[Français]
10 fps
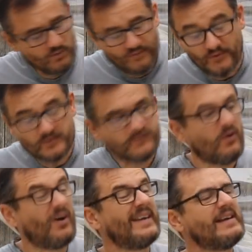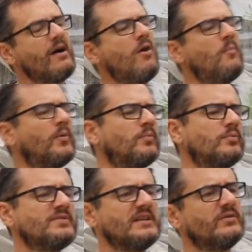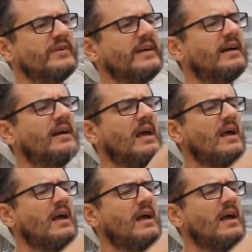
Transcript: où le phosphore est un peu plus élevé.